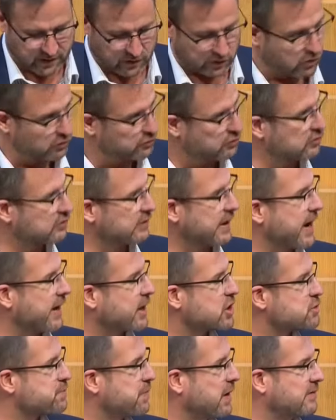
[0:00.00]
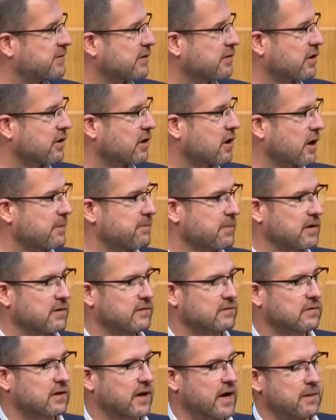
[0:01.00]
Und das Gleiche spielt es natürlich auch im
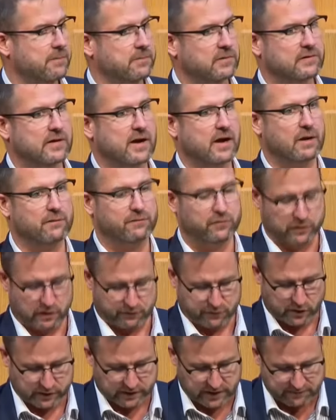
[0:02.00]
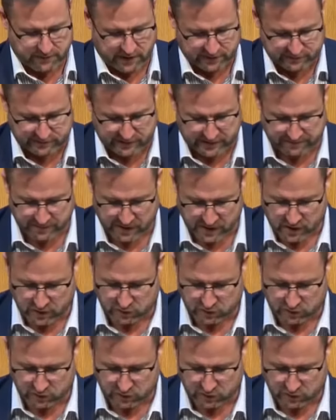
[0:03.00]
Ministerium von der Frau Gewessler.